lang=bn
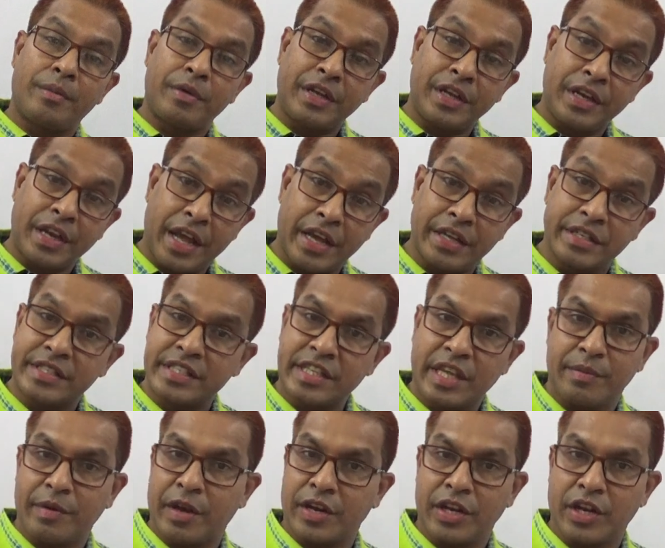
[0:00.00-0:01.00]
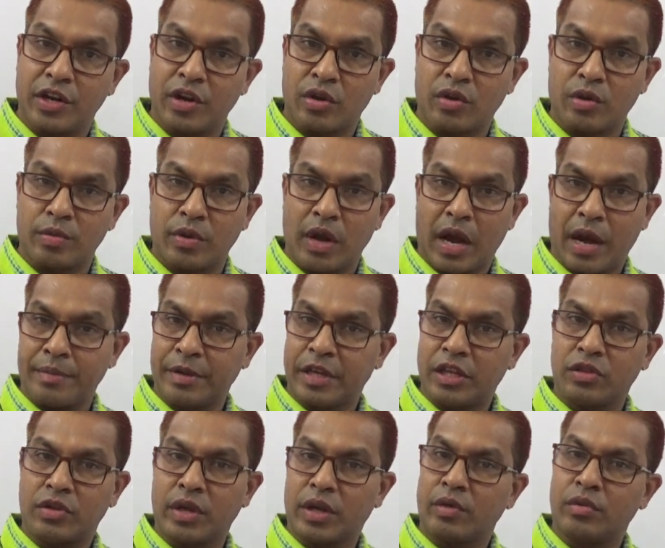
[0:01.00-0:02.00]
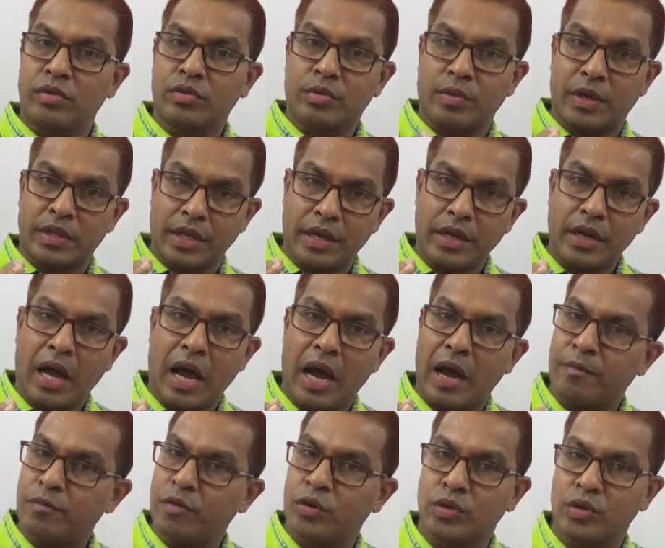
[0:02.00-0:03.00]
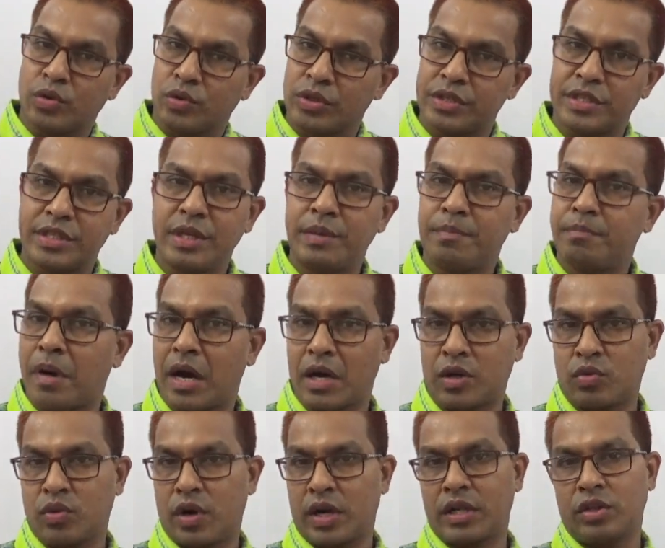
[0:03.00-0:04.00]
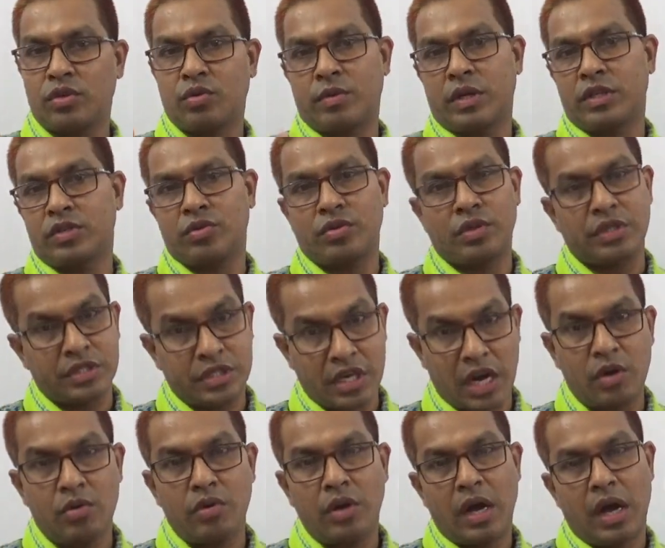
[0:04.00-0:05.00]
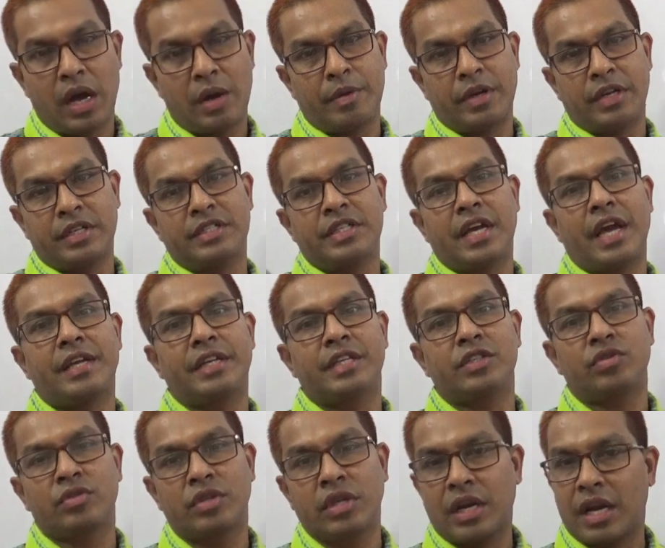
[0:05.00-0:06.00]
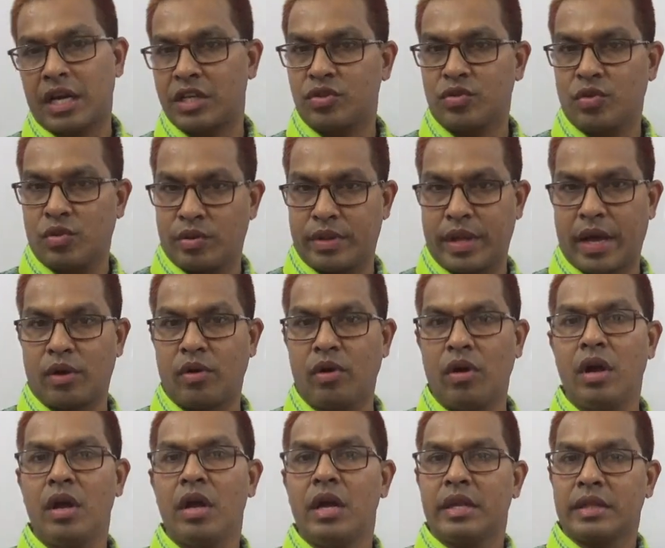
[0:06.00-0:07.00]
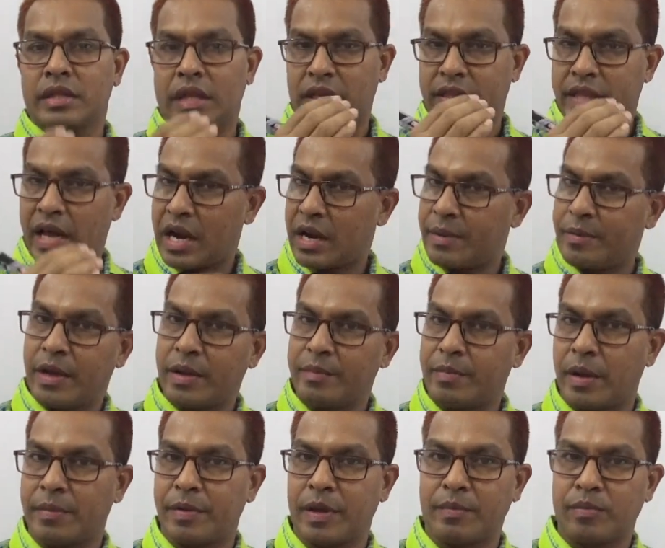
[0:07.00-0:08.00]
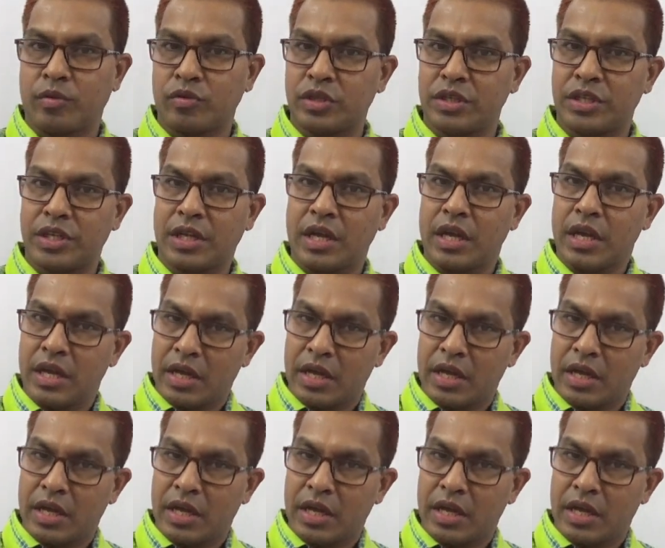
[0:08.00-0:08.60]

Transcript: আমি রেস কীভাবে নির্ণয় করব আমি কিন্তু এগুলো তোমাদের আপলোড করেছি পার্ট ওয়ানে তোমরা যদি যাও আমার এই সাইটে যদি ক্লাসগুলো দেখো তাহলে ধারাবাহিকভাবে প্রতিটি